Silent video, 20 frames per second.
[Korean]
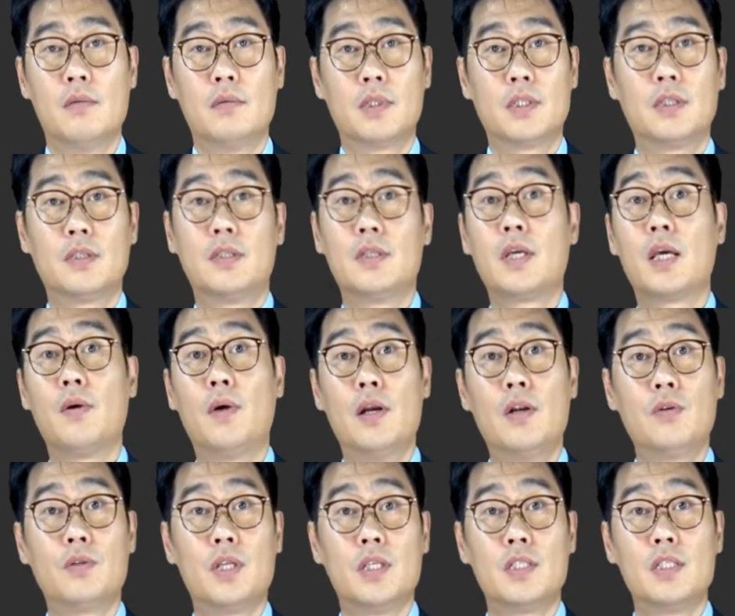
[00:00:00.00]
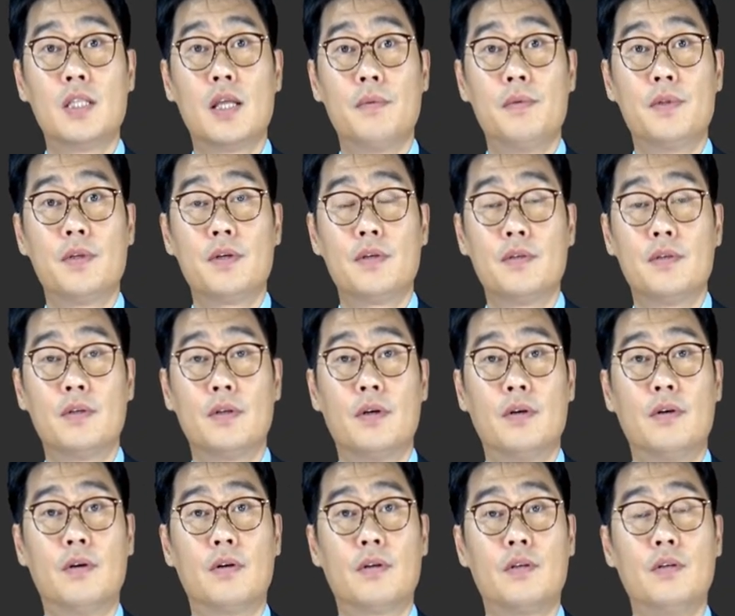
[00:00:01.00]
만약에 등기 완료되신다면요.
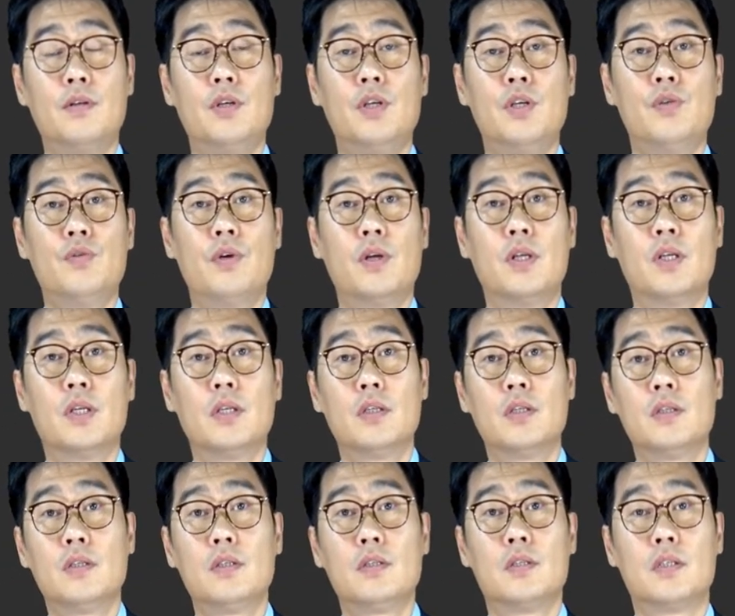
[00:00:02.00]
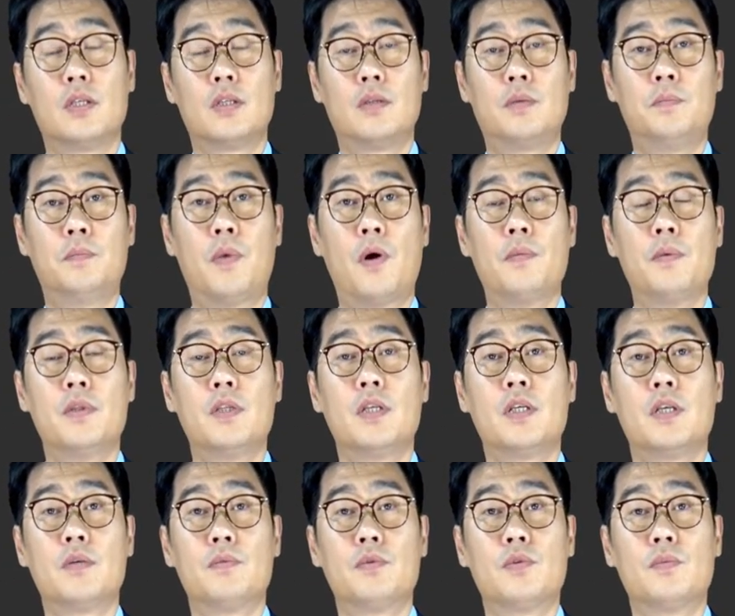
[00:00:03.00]
어, 그 이후에는 이제 법인
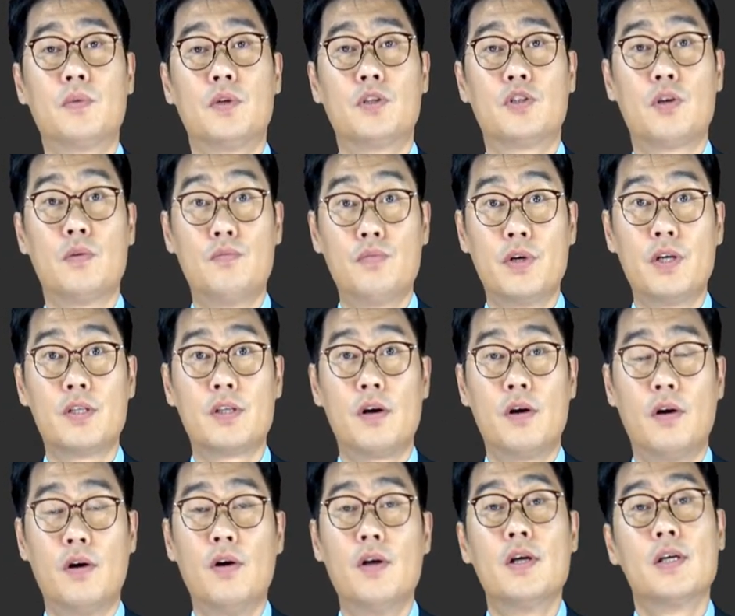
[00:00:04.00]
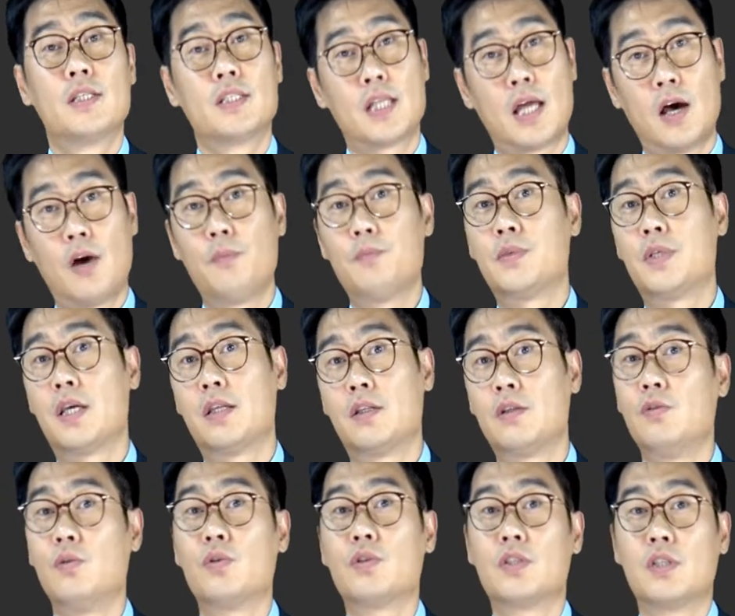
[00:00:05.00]
등기부등본을 첨부해서 사업자
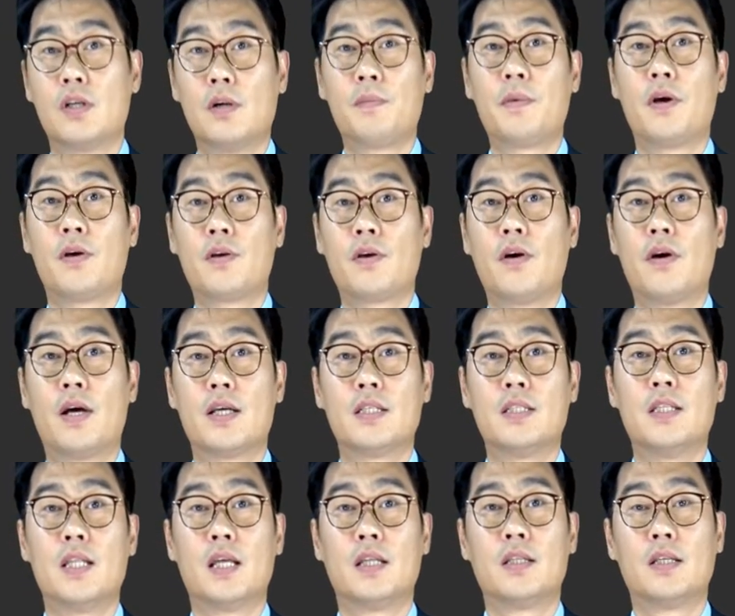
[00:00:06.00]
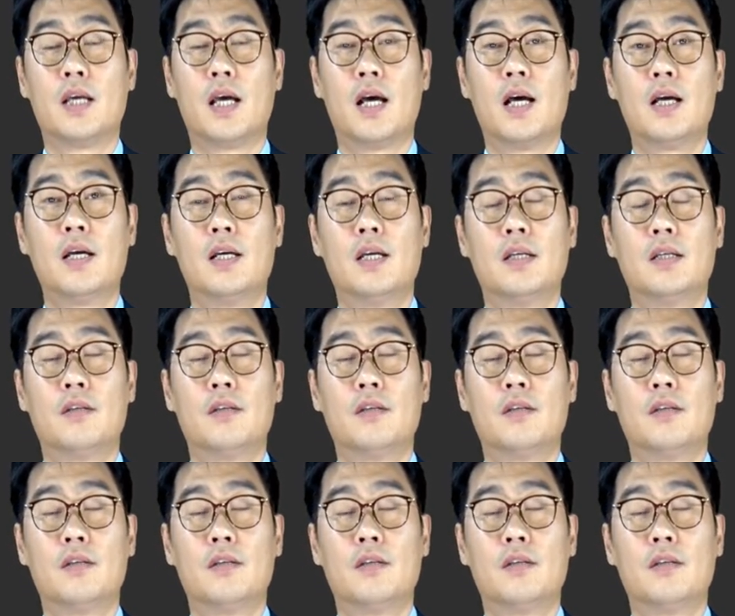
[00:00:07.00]
등록증을 변경하신다든가